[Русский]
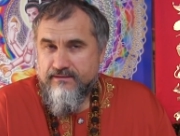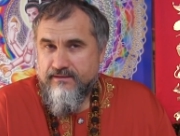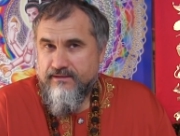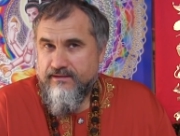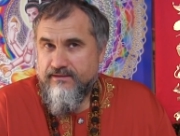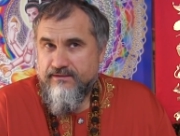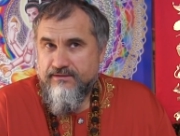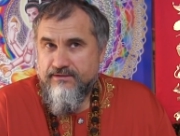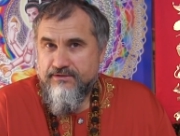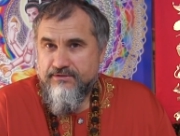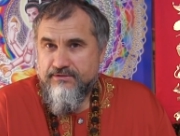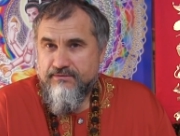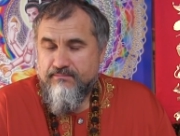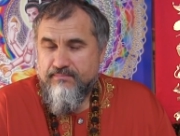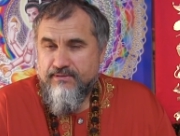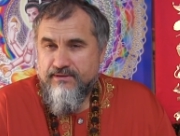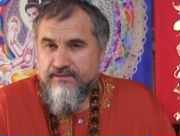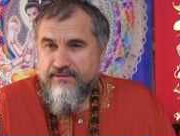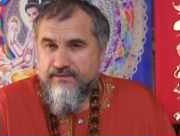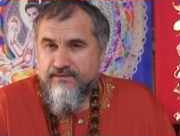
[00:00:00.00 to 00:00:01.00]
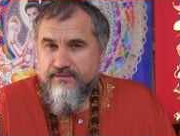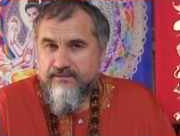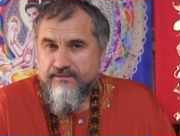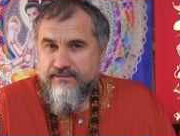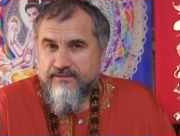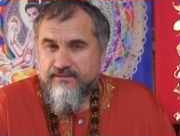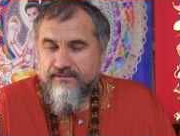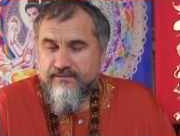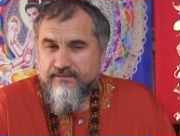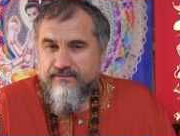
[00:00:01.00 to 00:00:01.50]
или даже
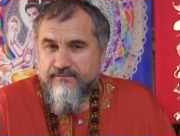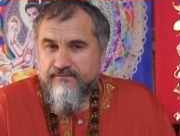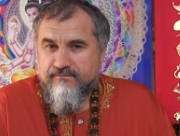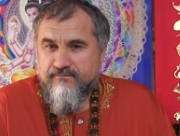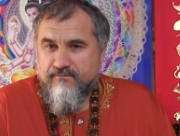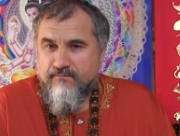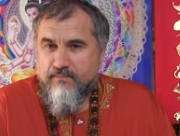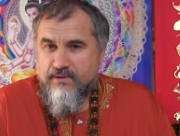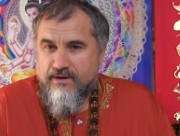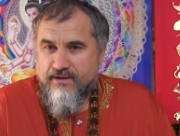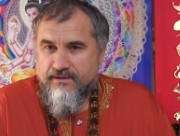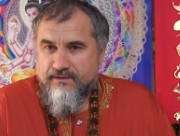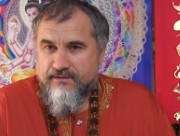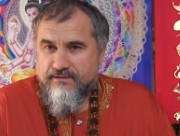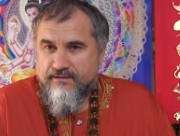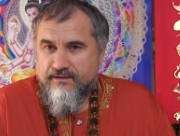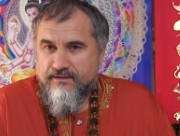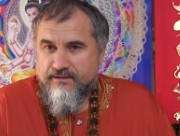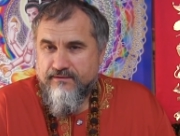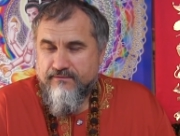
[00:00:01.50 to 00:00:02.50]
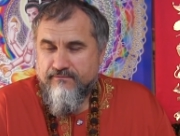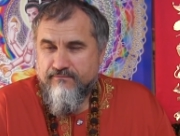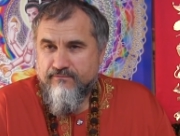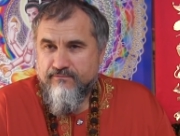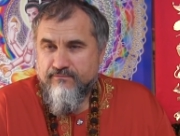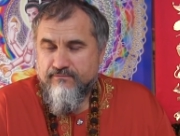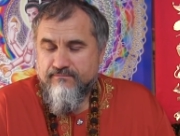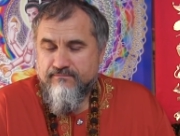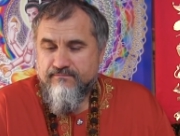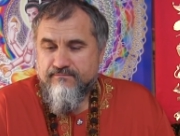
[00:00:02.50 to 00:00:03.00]
поднялся в мае
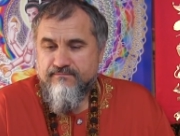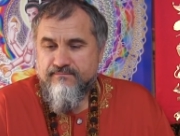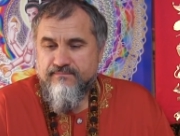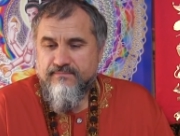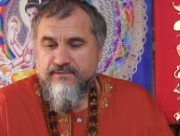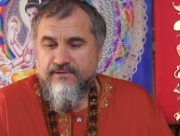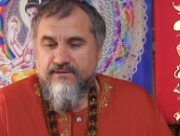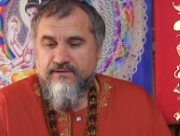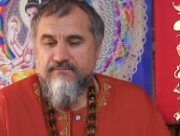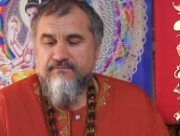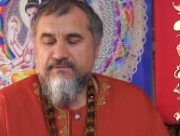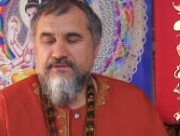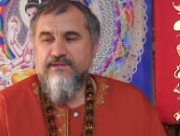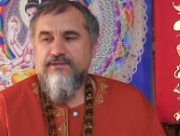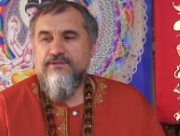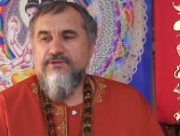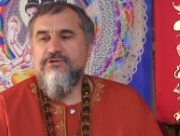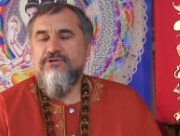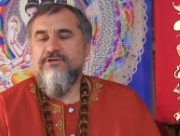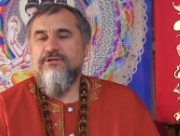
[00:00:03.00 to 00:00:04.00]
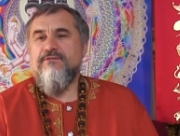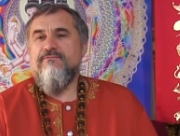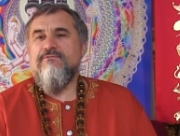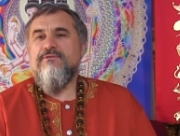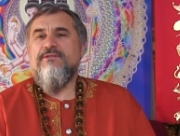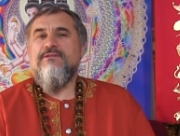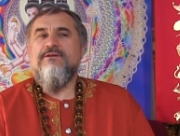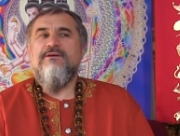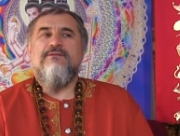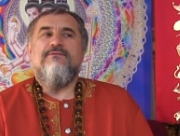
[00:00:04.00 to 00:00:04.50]
Татву, или в Садышива
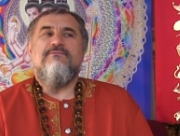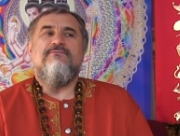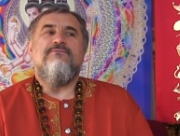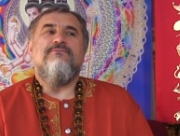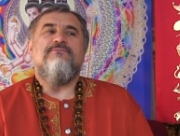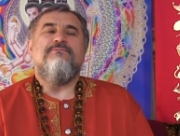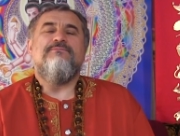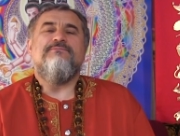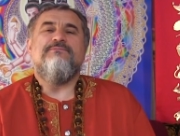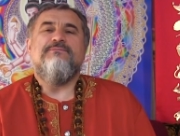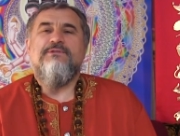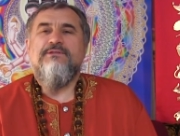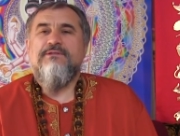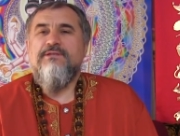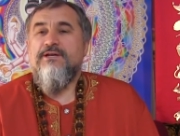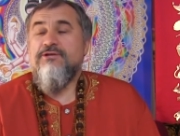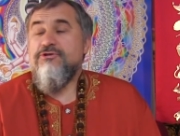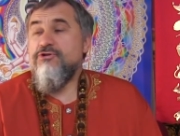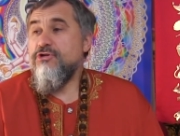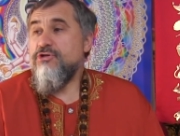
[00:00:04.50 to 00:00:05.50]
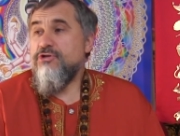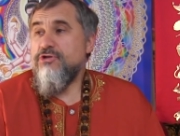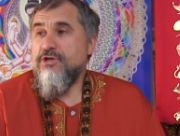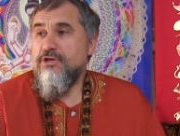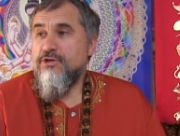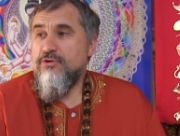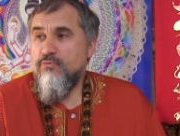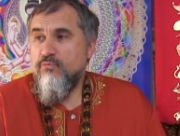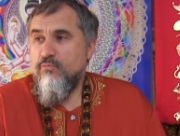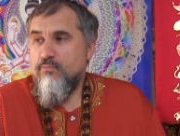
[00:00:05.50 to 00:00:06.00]
Татву. Это
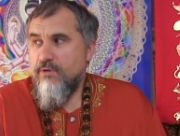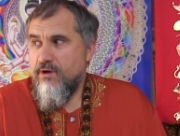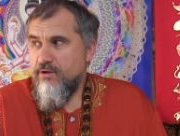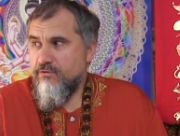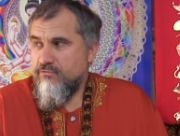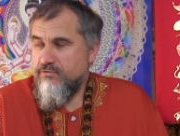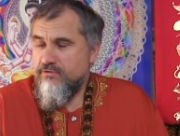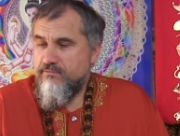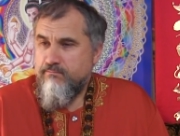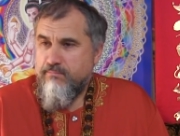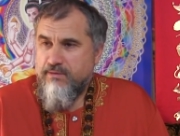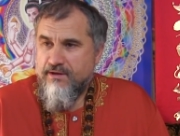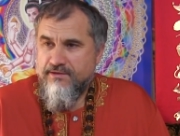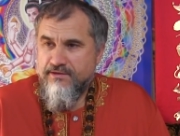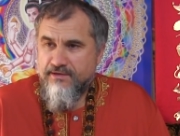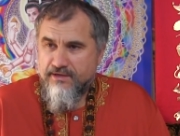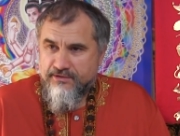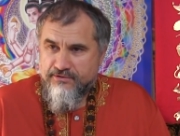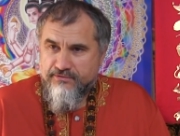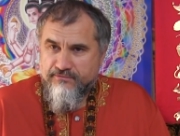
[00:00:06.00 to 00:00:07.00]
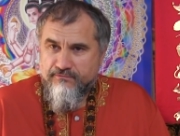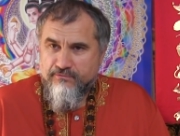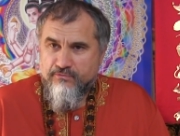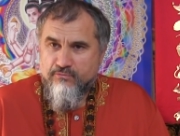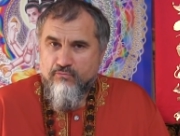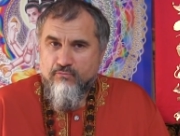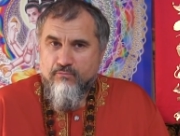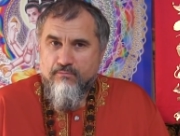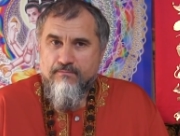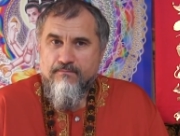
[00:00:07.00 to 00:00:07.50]
очищение ума, то есть поднять свой
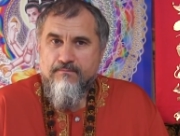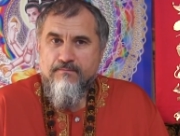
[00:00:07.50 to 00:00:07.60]
ум.